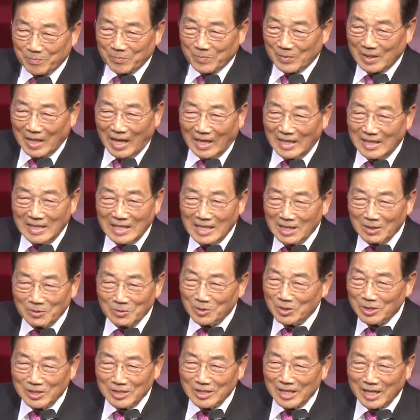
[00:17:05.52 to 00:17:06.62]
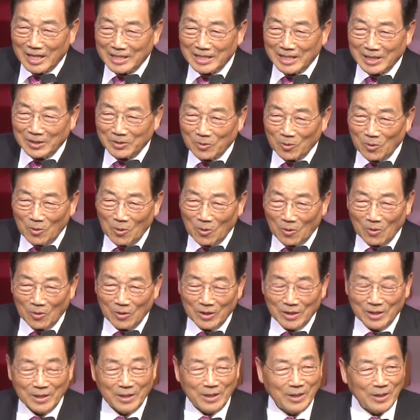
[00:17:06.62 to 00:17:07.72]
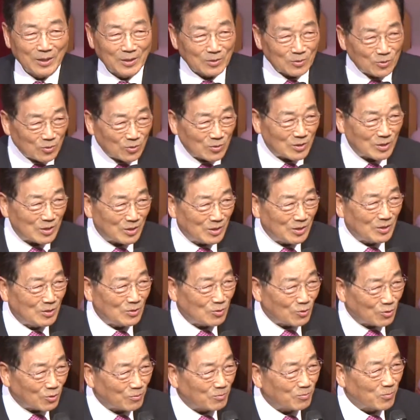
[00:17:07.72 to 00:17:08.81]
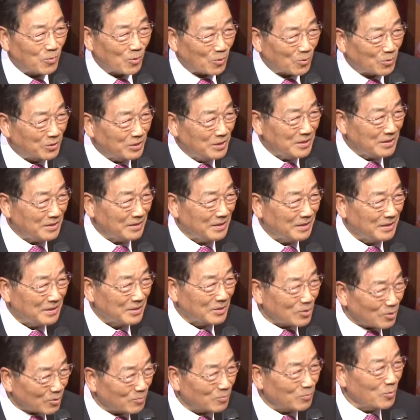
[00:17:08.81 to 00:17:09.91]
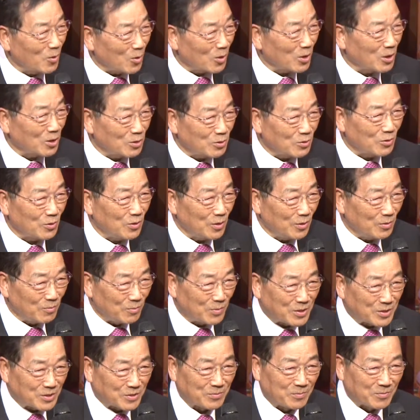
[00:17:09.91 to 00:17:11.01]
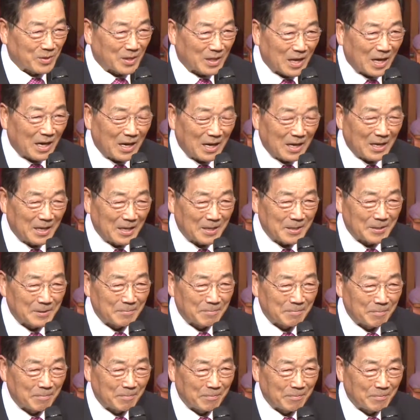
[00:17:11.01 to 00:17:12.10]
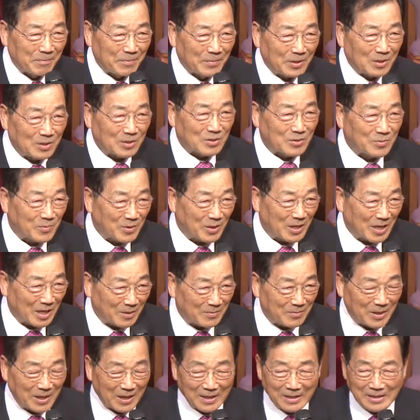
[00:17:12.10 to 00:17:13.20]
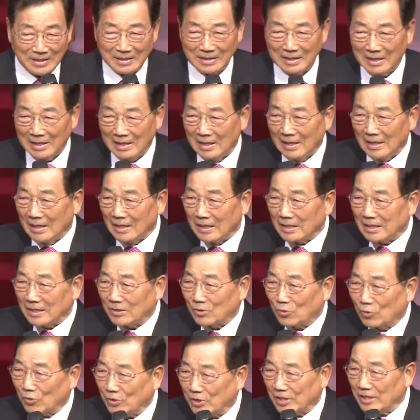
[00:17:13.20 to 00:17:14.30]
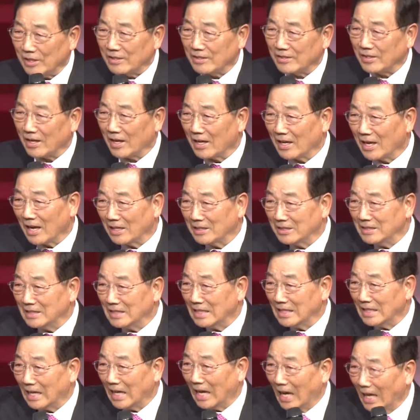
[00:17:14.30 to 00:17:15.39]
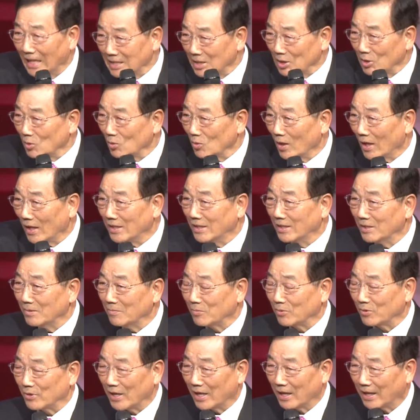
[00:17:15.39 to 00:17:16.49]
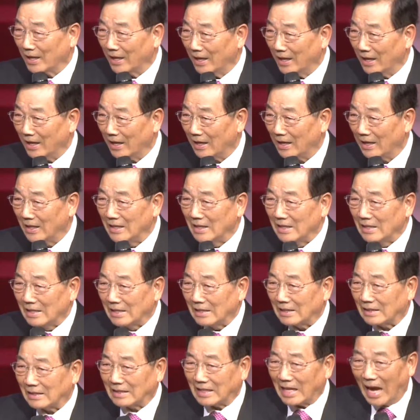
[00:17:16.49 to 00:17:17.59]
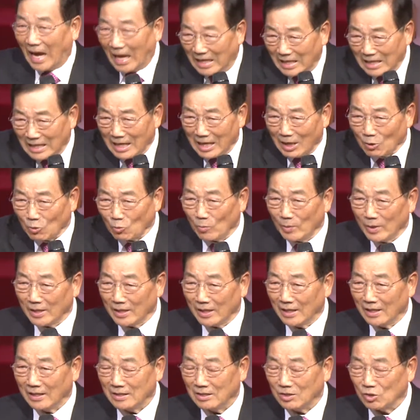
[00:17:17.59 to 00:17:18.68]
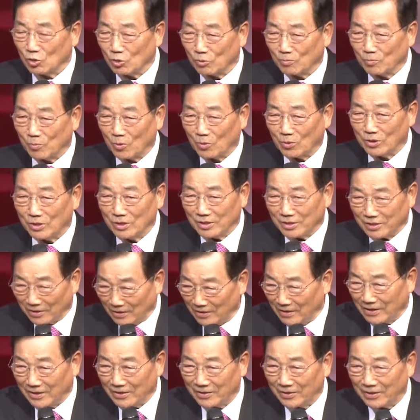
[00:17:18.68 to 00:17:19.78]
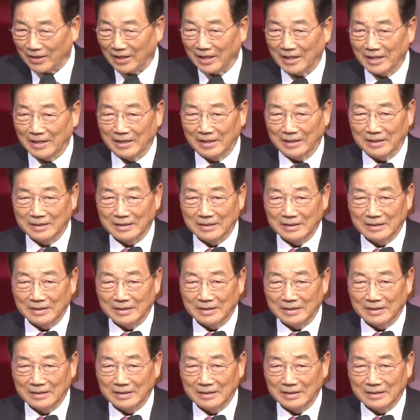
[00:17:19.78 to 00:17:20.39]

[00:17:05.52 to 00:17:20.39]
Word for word: 달라 음, 그러지 않아도 주시는 축복은 축복인 줄 믿습니다. 믿으시면 아멘. 주실 생각은 하지도 않는 분에게 달라고만 하는 축복은 틀린 거야.